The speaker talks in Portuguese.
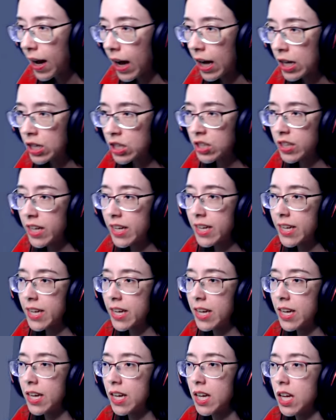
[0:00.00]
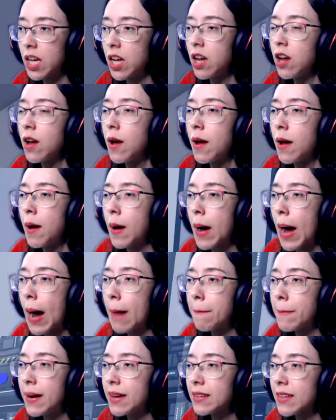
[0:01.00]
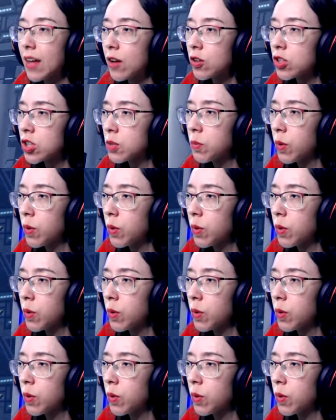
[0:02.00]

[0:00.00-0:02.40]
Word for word: A gente tem que apertar os